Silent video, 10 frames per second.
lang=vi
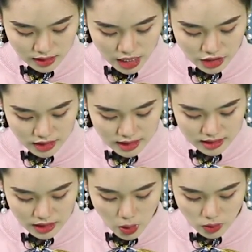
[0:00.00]

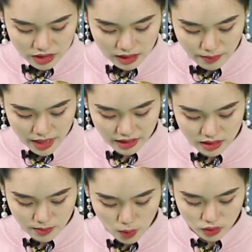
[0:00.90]
SCC Hồ Chí Minh
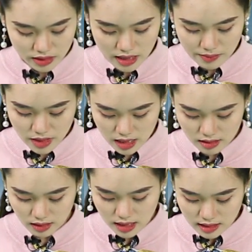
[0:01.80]
từ 1 đến 10
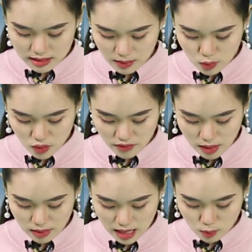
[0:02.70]
lượng, giá mua
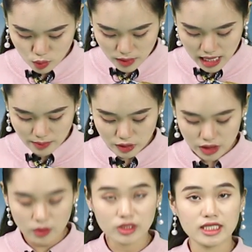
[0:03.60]
vào là 45
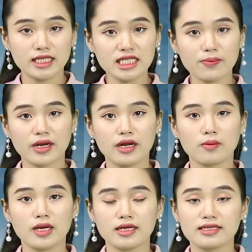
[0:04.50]
triệu 900 ngàn đồng,
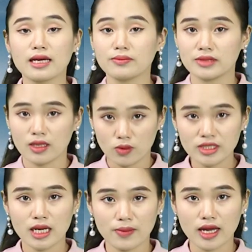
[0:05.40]
giảm
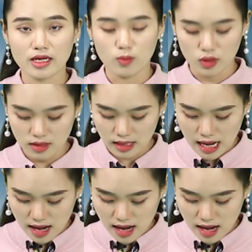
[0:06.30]
600 ngàn đồng một lượng